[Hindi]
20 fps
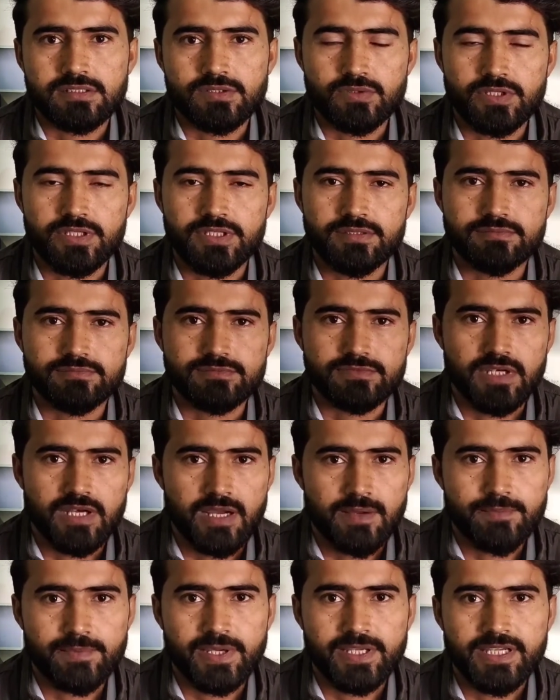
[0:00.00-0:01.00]
क्योंकि
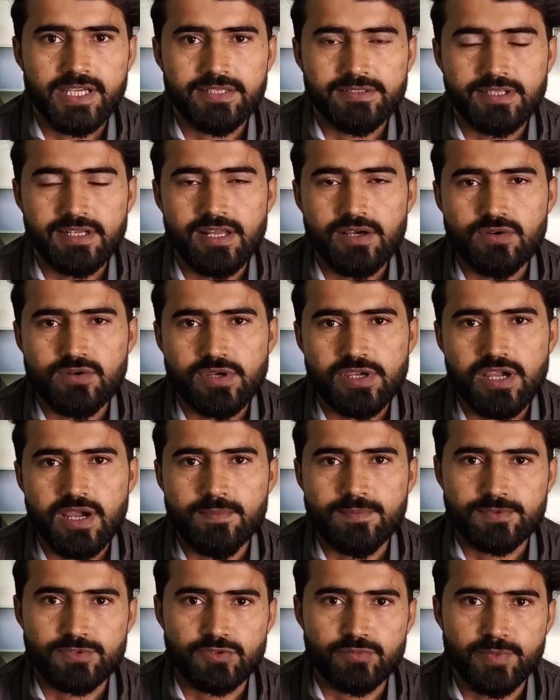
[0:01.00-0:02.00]
आप कहीं ऐसा ना हो कि
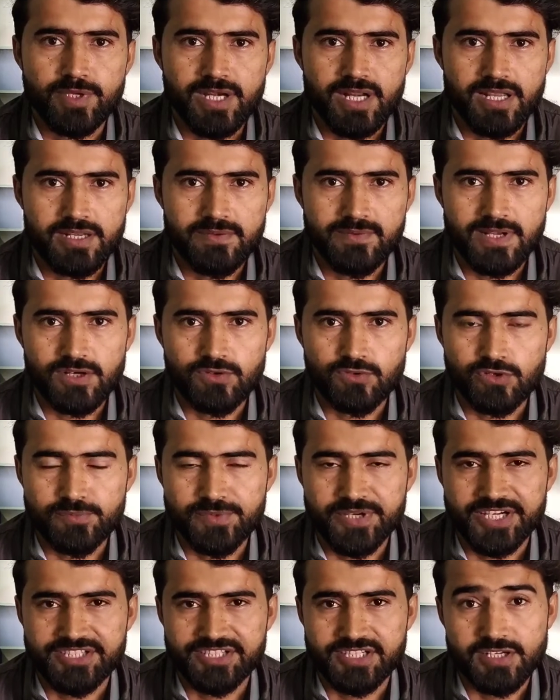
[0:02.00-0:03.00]
आप जो मेरा आने वाला
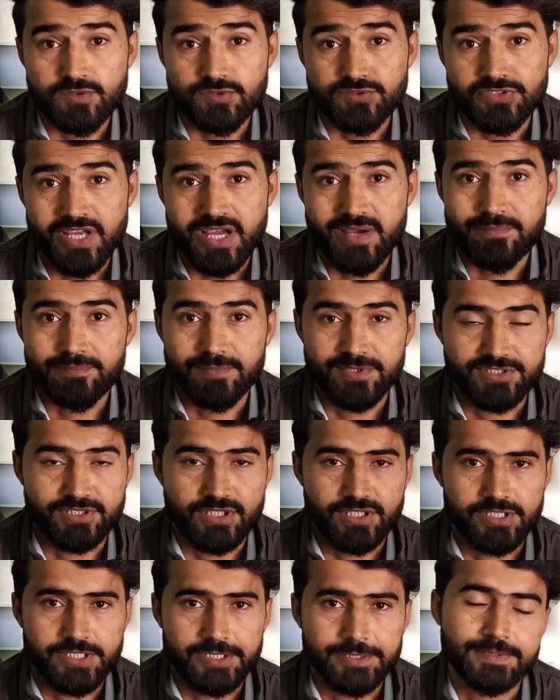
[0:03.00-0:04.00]
नोटिफिकेशन है उससे आप मिस
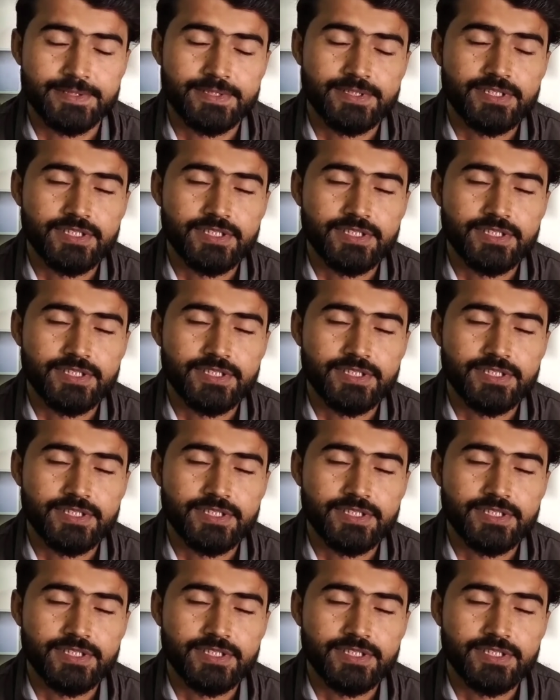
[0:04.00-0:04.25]
कर जाएँ